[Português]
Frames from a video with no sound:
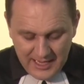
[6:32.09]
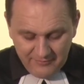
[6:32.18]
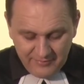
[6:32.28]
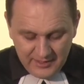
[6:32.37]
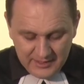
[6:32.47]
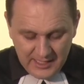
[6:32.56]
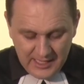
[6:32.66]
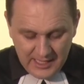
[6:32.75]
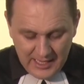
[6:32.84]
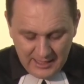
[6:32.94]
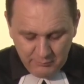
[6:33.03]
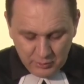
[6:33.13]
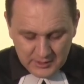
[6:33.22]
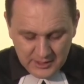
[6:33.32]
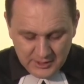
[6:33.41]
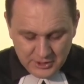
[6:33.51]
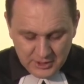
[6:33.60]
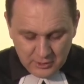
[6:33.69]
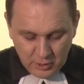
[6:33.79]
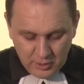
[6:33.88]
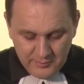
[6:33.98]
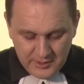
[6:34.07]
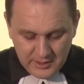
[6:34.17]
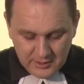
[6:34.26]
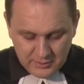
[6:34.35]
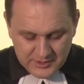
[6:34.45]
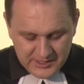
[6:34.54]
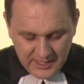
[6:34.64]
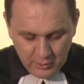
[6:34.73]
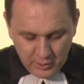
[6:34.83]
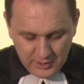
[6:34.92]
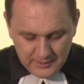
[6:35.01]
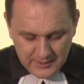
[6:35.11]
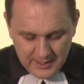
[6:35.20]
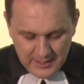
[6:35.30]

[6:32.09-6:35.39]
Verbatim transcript: a vida abundante em nome do Senhor,